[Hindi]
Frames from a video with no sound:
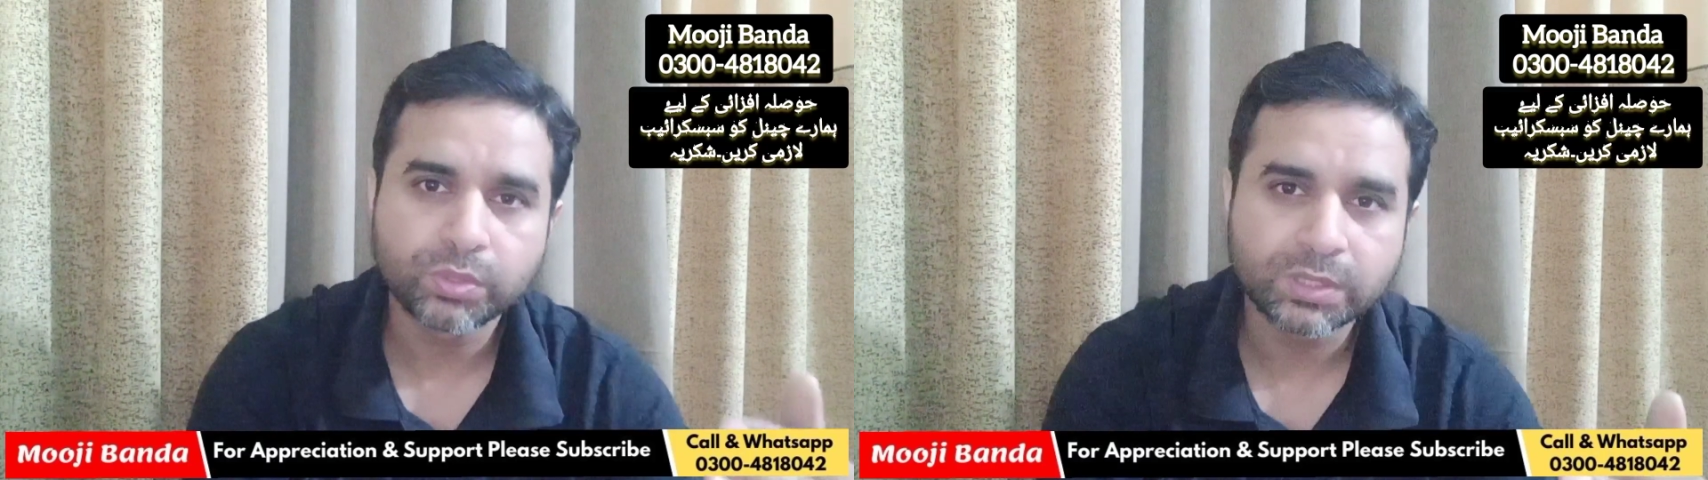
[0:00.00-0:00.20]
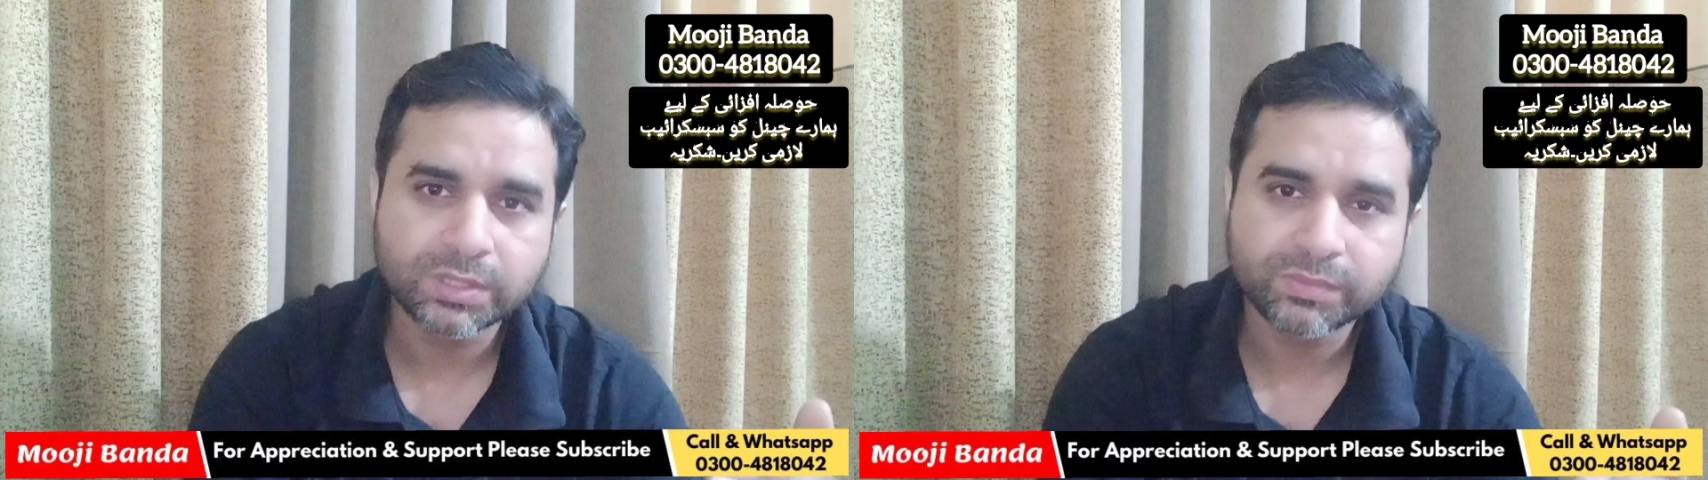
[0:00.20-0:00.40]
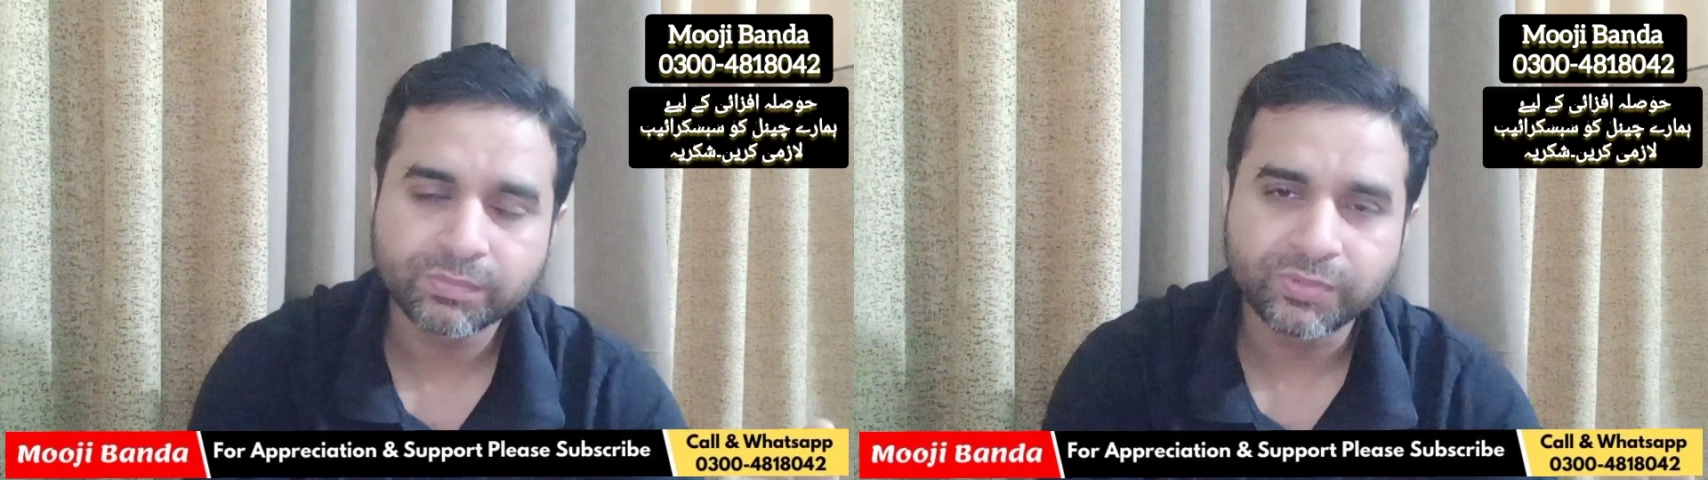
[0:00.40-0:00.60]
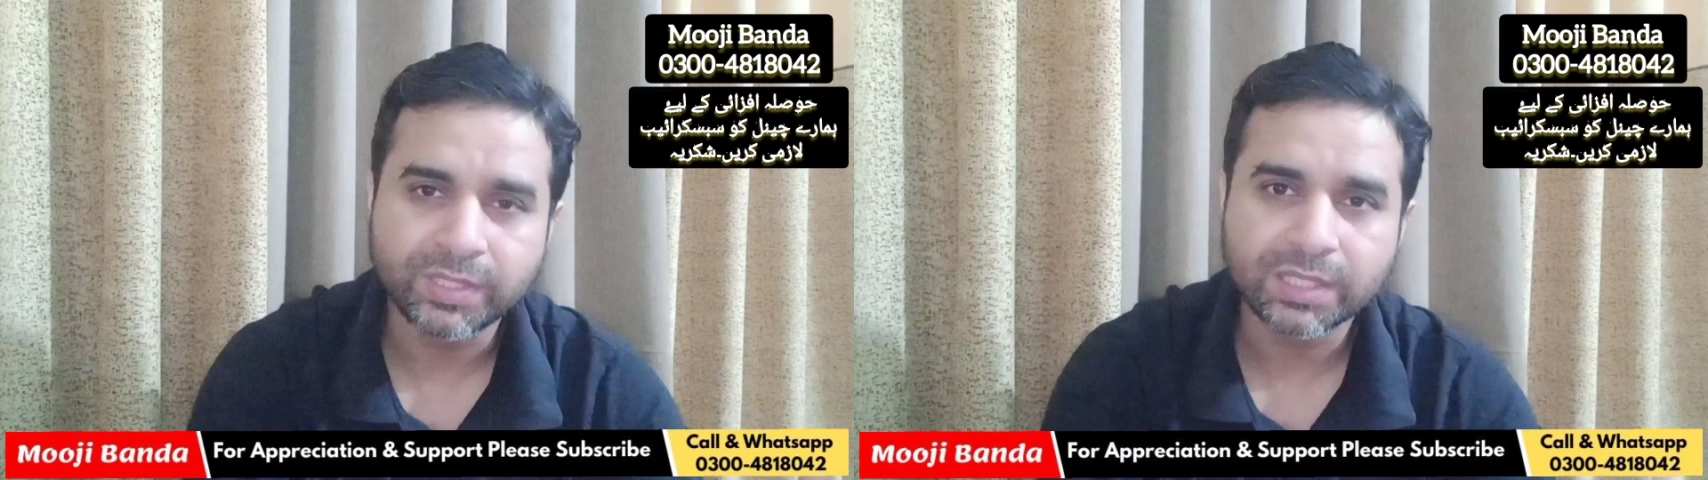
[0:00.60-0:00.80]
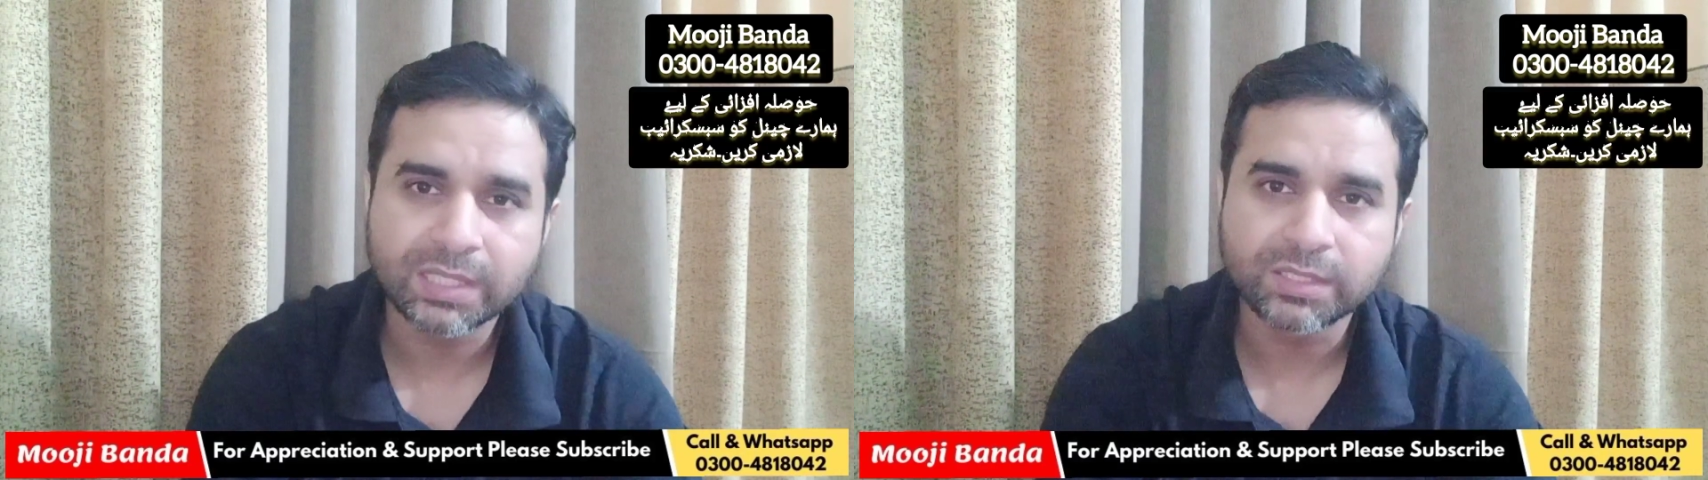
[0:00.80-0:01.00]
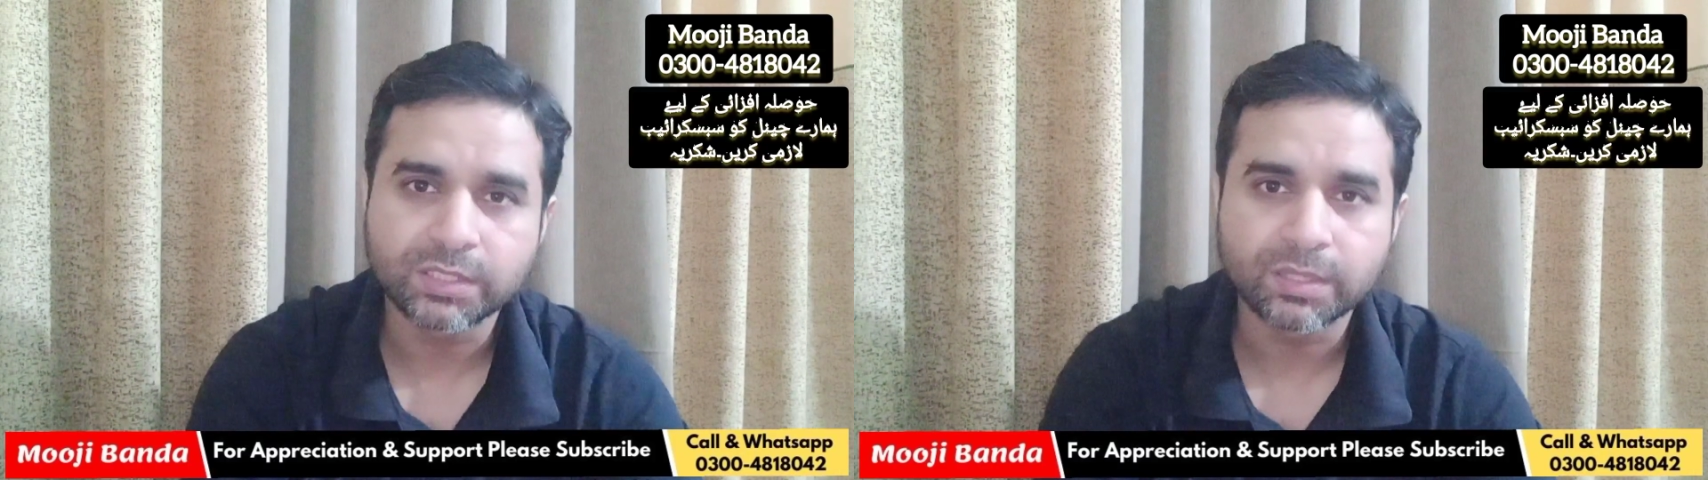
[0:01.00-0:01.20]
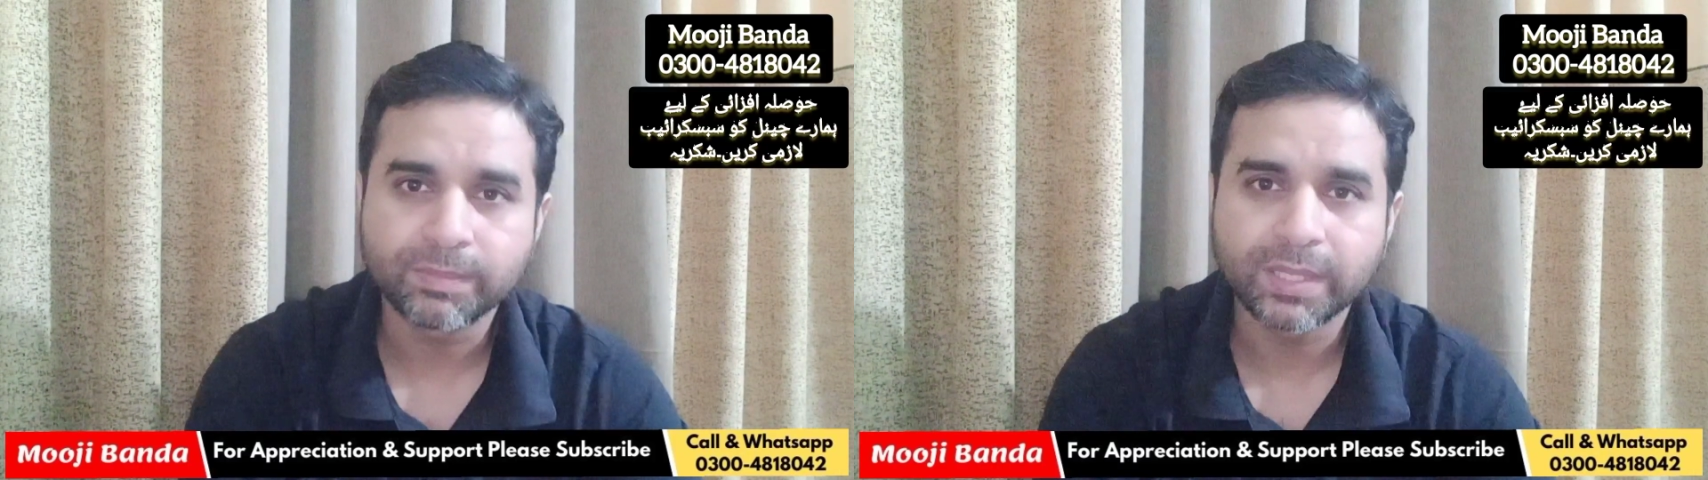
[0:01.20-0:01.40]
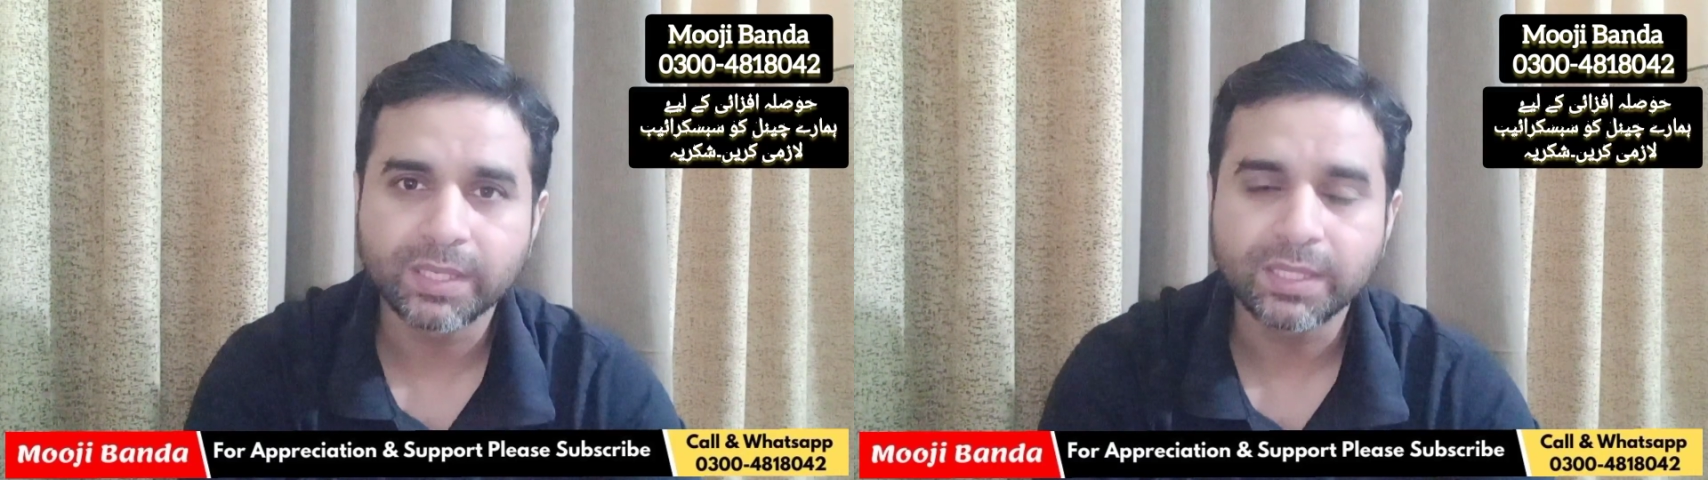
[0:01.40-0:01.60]
इस फील्ड का
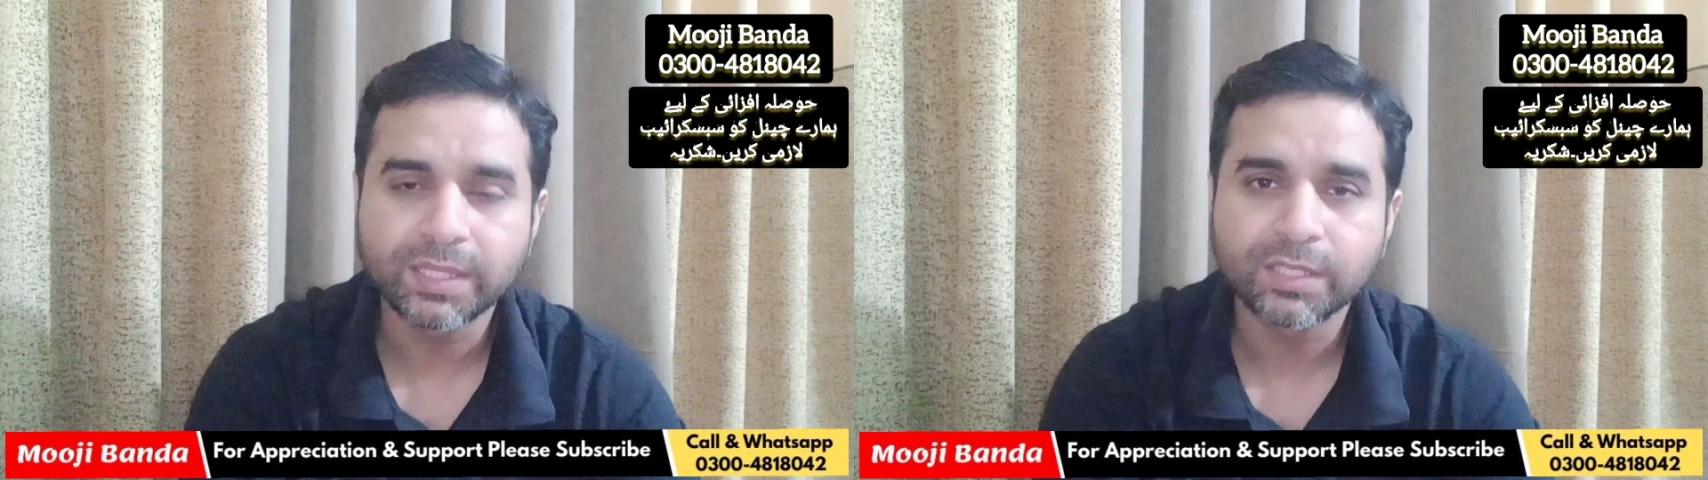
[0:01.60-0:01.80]
तजर्बा नहीं